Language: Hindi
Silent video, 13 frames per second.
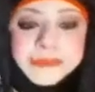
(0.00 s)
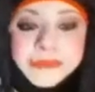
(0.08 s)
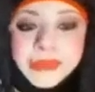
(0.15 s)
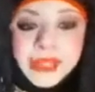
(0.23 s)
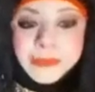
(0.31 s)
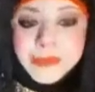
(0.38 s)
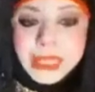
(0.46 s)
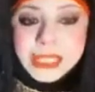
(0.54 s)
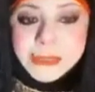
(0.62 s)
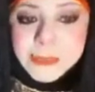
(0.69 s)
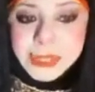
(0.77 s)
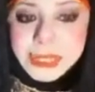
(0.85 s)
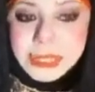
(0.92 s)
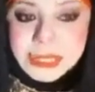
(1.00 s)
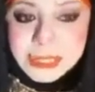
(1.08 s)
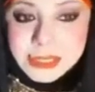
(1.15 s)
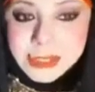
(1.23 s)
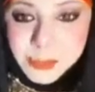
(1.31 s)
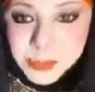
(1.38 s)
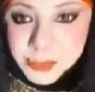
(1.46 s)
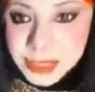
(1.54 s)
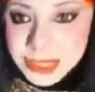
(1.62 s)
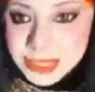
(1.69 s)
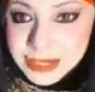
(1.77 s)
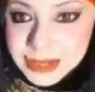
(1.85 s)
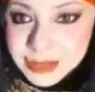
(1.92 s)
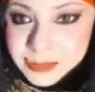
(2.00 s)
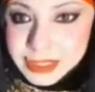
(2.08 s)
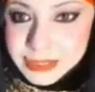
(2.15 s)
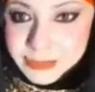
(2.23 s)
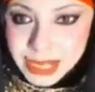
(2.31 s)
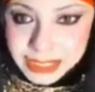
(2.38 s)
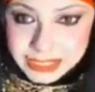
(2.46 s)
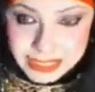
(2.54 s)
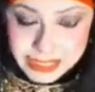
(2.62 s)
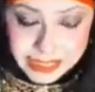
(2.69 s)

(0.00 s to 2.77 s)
बीस मिनट पूरे अभी बाकी हैं